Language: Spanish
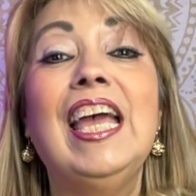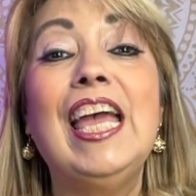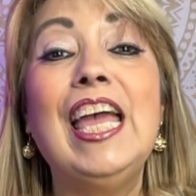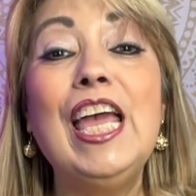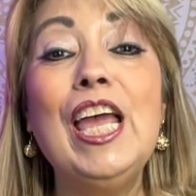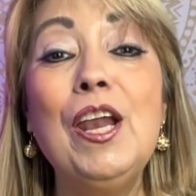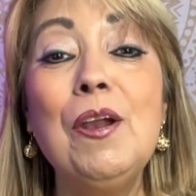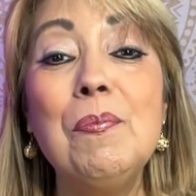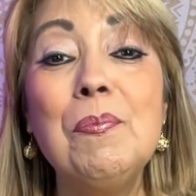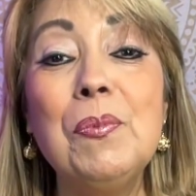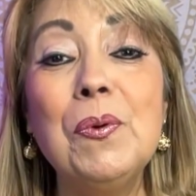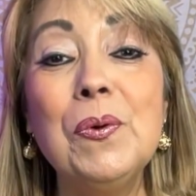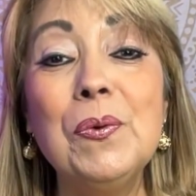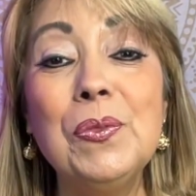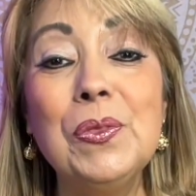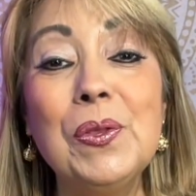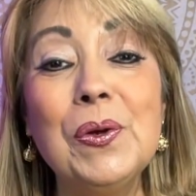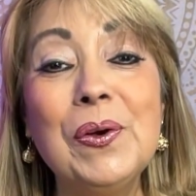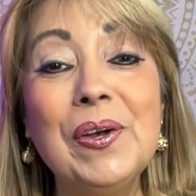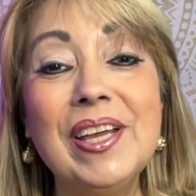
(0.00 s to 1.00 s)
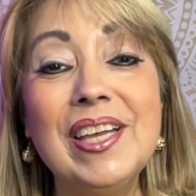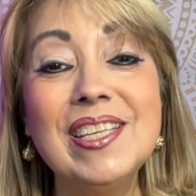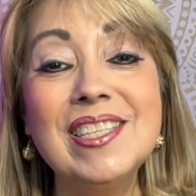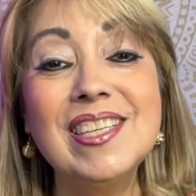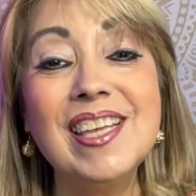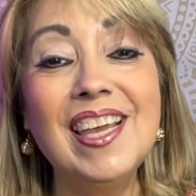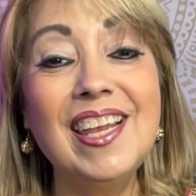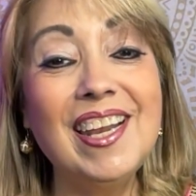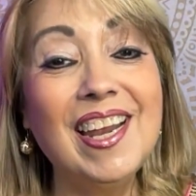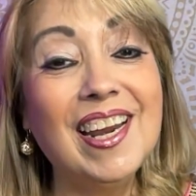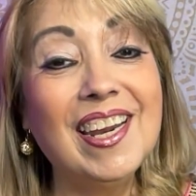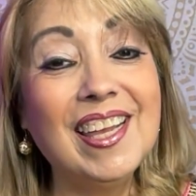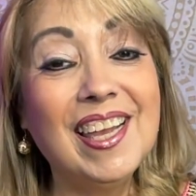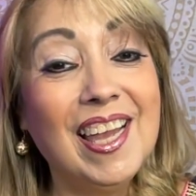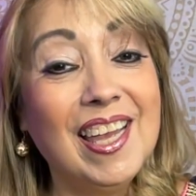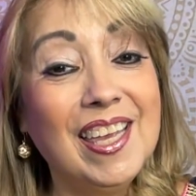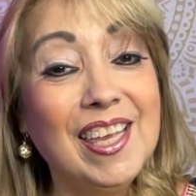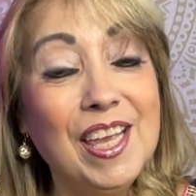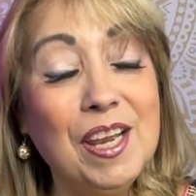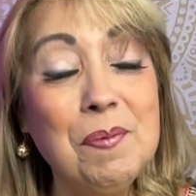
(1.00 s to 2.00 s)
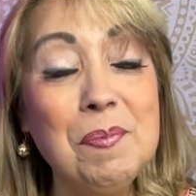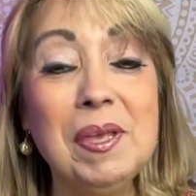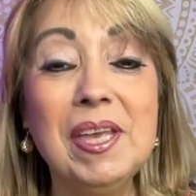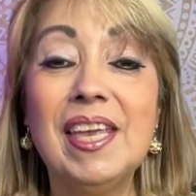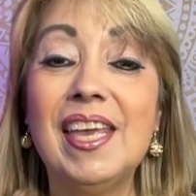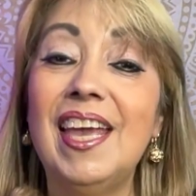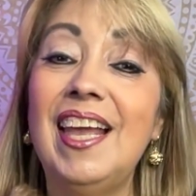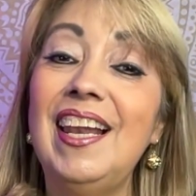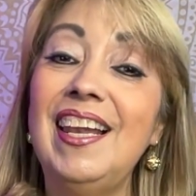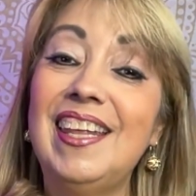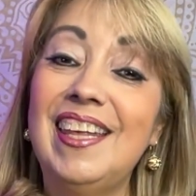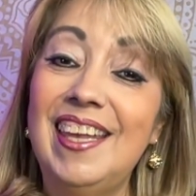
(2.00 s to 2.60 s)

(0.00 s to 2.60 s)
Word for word: el punto es que el arcángel Miguel